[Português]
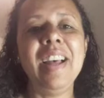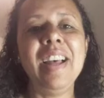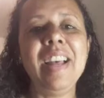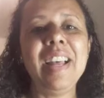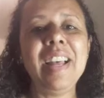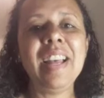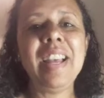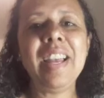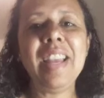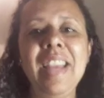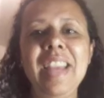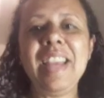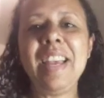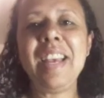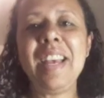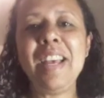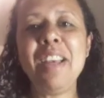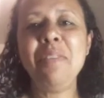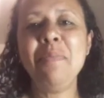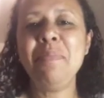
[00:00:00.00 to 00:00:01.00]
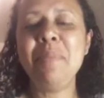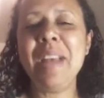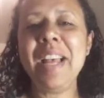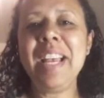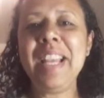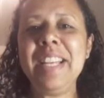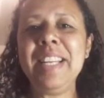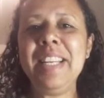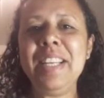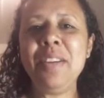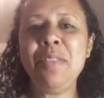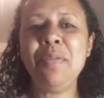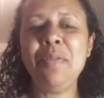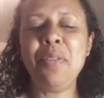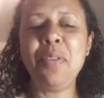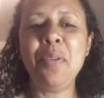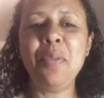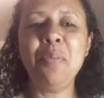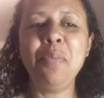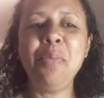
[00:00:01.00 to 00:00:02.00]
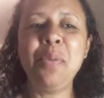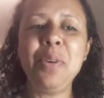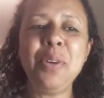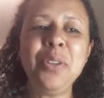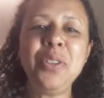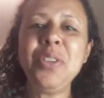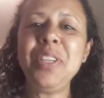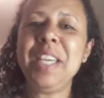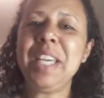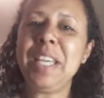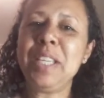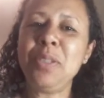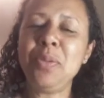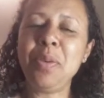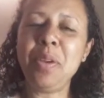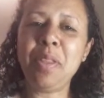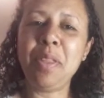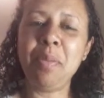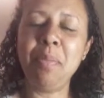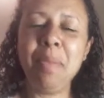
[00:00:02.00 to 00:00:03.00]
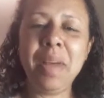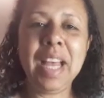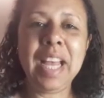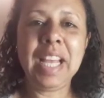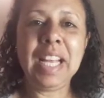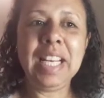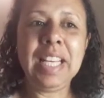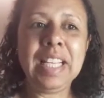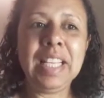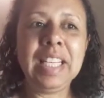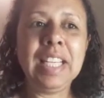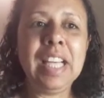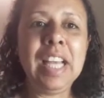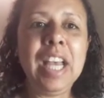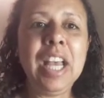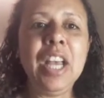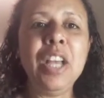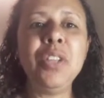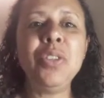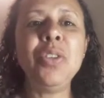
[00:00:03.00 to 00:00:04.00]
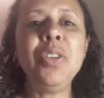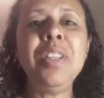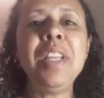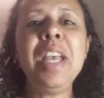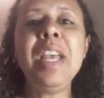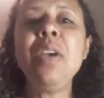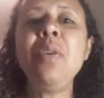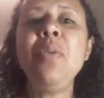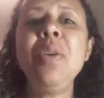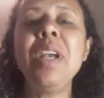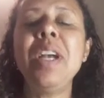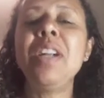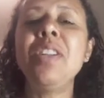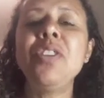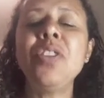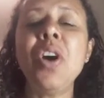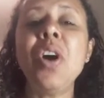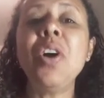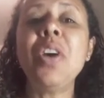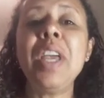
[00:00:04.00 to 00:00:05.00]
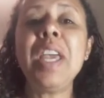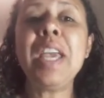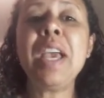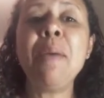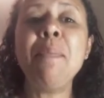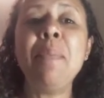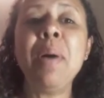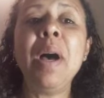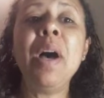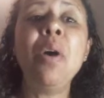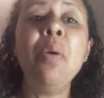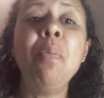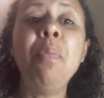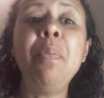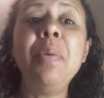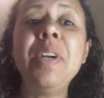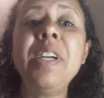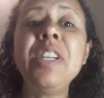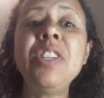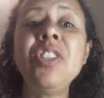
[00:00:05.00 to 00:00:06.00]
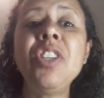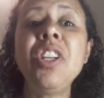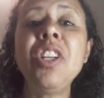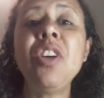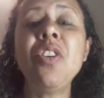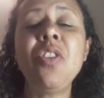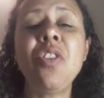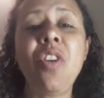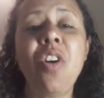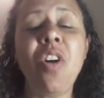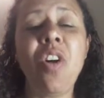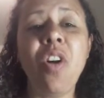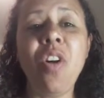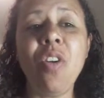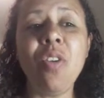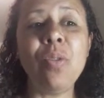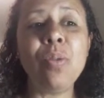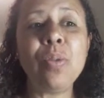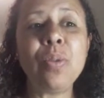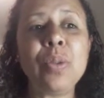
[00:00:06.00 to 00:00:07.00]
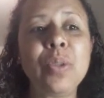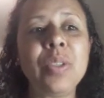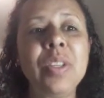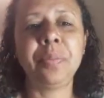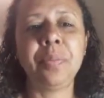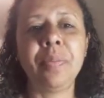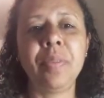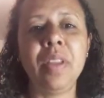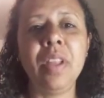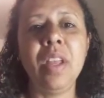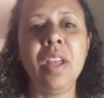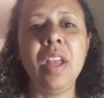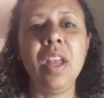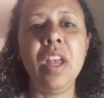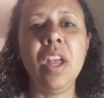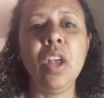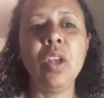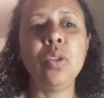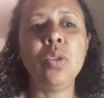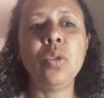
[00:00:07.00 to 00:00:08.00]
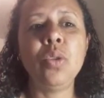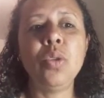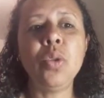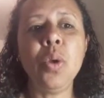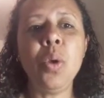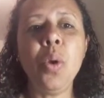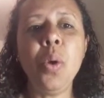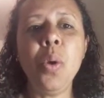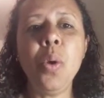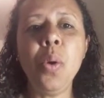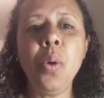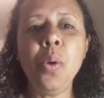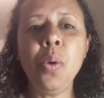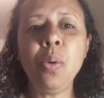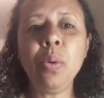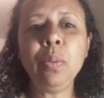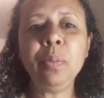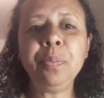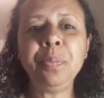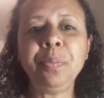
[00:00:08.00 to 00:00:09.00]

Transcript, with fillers: Hi, I'm Magda from Portuguese with Magda. Today we are talking about personal calls. So